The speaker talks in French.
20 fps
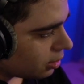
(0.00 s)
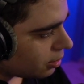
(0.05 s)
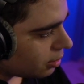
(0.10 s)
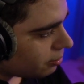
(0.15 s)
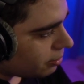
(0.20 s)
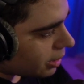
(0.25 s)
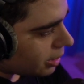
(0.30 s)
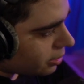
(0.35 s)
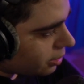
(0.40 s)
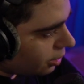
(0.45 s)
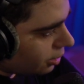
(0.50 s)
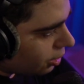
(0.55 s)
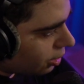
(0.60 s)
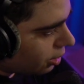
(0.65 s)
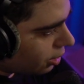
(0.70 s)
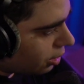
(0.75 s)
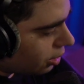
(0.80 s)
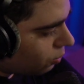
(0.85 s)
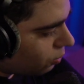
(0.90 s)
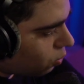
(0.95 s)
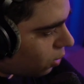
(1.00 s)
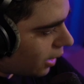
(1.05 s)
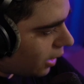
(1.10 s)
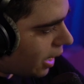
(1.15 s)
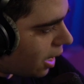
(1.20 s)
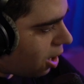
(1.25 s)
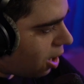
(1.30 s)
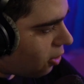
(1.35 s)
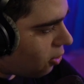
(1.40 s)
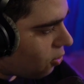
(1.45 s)
Merci euh,
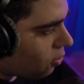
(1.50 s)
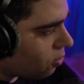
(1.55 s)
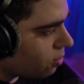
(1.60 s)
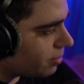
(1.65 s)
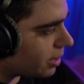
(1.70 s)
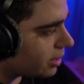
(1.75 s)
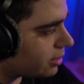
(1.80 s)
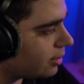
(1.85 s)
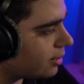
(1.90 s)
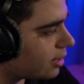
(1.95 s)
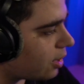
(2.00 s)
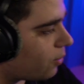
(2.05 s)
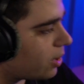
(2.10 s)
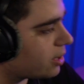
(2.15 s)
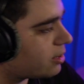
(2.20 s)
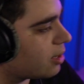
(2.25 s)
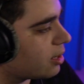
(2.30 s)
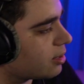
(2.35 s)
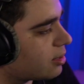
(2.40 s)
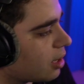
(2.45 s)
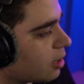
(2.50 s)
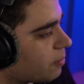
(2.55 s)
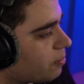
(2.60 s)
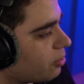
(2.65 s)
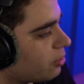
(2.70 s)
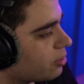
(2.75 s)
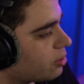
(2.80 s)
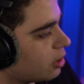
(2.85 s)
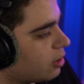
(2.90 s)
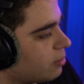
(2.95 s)
Merci Jawad Sensei pour
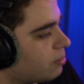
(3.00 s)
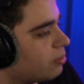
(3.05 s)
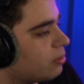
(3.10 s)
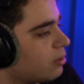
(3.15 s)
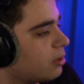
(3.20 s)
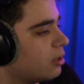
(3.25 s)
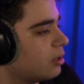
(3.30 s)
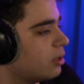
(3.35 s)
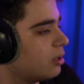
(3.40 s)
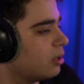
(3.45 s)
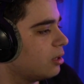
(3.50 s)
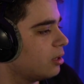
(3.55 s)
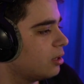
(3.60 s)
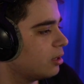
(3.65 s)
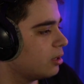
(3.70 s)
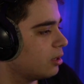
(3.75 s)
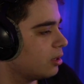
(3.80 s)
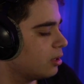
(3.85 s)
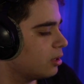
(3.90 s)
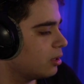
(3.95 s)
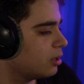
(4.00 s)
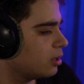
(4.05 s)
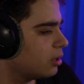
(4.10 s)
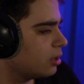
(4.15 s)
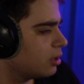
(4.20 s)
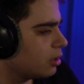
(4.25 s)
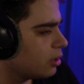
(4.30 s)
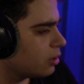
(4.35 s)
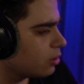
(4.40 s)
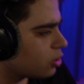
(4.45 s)
le sub.
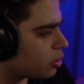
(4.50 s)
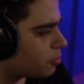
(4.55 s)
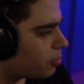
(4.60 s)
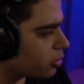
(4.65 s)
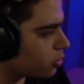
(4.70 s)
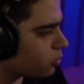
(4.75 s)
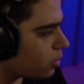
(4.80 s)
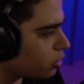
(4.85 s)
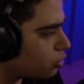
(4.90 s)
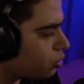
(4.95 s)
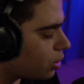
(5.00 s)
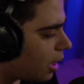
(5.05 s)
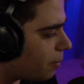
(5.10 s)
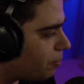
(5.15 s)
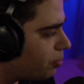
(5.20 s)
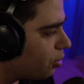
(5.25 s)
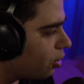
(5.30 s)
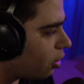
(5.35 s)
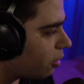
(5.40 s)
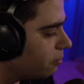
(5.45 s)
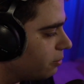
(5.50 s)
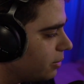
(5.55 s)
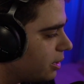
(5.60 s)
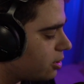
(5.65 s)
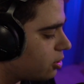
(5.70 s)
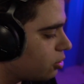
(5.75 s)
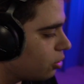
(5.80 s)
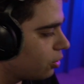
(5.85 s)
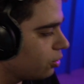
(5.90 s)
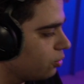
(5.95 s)
Je pense quoi du rappeur
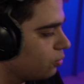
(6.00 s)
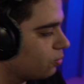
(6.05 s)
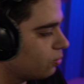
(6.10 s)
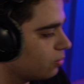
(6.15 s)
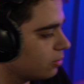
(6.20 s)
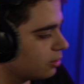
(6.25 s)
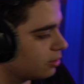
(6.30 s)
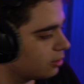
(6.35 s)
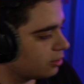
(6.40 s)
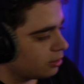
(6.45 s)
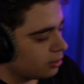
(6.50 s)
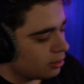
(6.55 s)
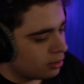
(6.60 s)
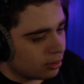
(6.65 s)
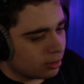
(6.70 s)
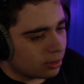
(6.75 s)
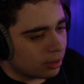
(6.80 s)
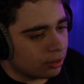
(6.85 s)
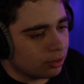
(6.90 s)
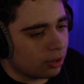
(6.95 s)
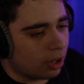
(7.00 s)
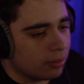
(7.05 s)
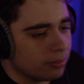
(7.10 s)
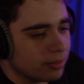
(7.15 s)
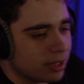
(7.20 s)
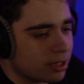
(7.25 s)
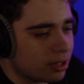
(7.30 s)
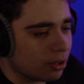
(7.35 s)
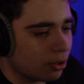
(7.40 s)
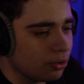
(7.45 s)
Mister You non,
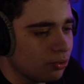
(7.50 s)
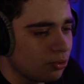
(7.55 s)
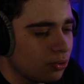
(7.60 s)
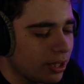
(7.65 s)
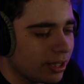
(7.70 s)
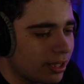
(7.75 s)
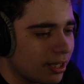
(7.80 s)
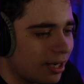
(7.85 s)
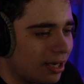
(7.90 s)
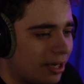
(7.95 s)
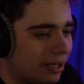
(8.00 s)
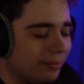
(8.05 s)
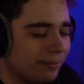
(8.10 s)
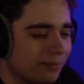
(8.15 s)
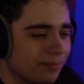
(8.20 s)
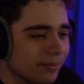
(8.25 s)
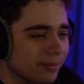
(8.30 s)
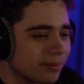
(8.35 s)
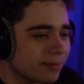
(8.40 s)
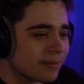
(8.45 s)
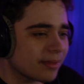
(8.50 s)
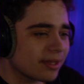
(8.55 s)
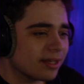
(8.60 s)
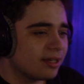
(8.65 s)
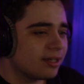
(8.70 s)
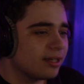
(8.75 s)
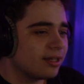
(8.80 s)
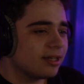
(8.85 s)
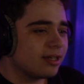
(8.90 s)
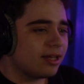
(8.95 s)
Mister You, les gars,
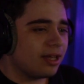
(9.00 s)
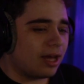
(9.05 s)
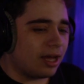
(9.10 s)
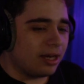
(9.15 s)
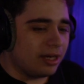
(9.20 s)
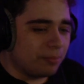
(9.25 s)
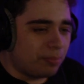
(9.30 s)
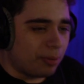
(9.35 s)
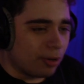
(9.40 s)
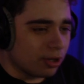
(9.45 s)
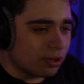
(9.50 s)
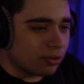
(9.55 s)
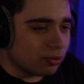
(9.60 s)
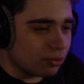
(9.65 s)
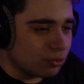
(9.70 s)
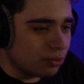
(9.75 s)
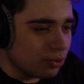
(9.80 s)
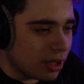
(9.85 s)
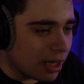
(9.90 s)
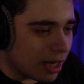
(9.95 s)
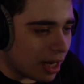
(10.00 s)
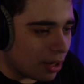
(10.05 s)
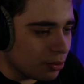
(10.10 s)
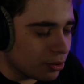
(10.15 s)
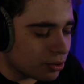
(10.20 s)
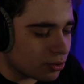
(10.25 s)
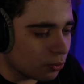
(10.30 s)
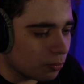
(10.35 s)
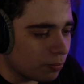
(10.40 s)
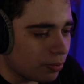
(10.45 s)
à l'époque où il a eu
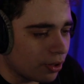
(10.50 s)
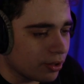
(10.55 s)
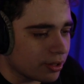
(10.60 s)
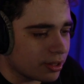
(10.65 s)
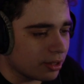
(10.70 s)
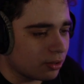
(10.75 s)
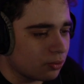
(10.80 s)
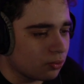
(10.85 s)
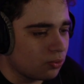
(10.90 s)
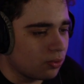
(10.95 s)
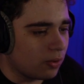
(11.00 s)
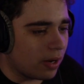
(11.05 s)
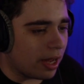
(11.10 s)
son buzz et tout,